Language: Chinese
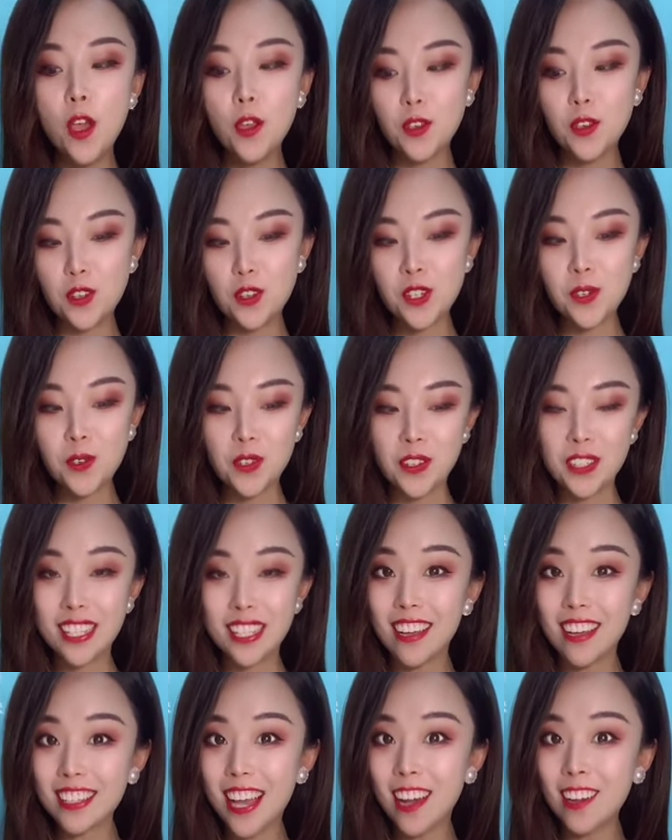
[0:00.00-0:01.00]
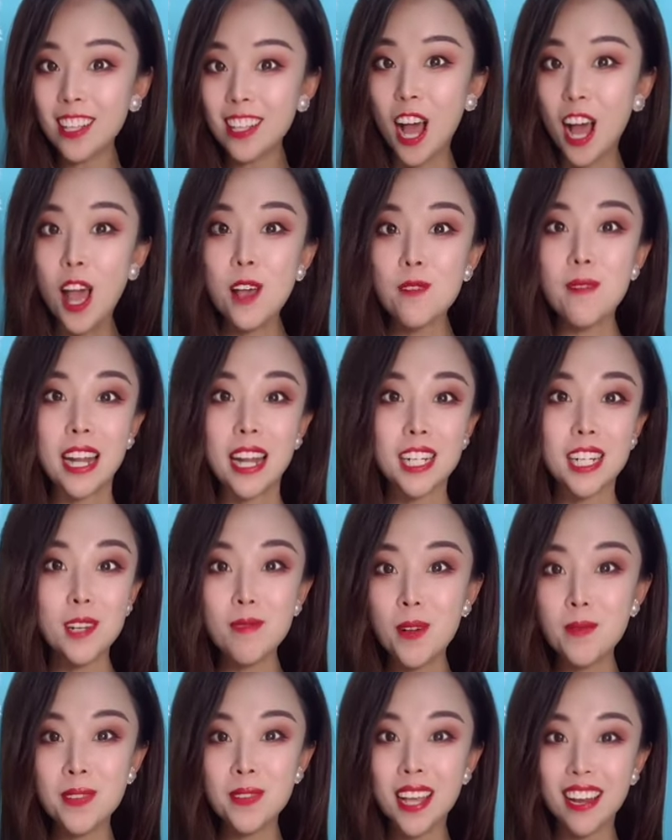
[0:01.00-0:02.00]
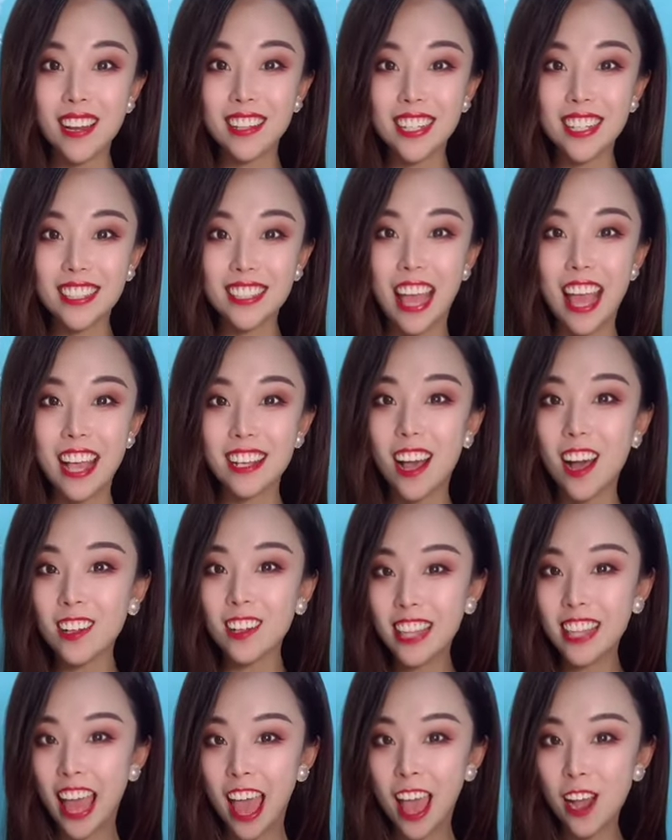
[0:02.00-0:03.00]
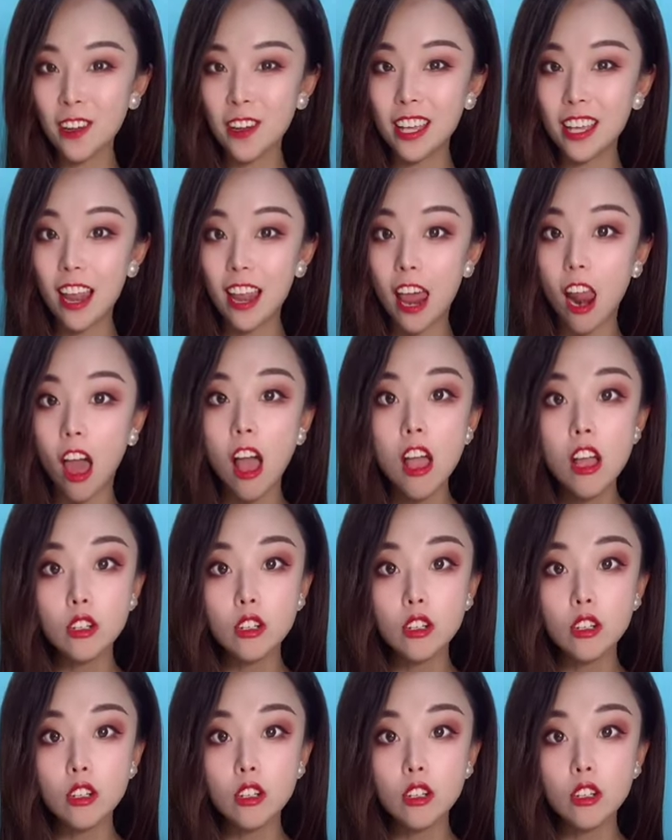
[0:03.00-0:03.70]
于是我就悄悄的把这么漂亮的蛋糕带回来了，